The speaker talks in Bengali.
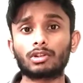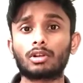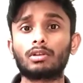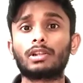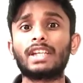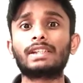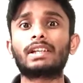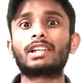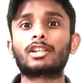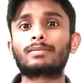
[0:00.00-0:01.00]
যখন
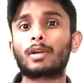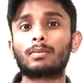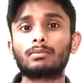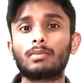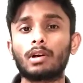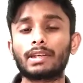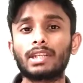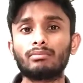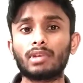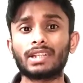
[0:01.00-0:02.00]
ইন্টারনেটের প্রবলেম হয়
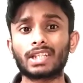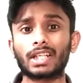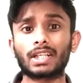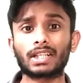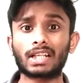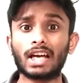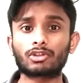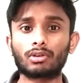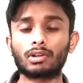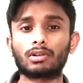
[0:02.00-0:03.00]
কিংবা ইন্টারনেটের কাজ
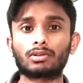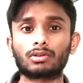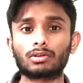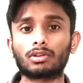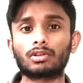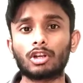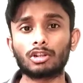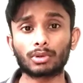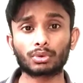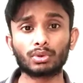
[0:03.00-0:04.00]
করে অনেকজন তখন
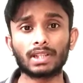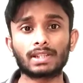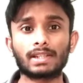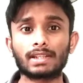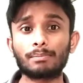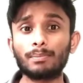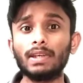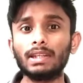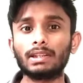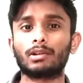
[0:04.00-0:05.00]
হয়তো শুনেছেন যে
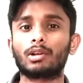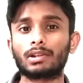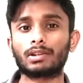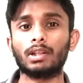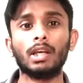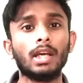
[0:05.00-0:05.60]
পিং কথাটি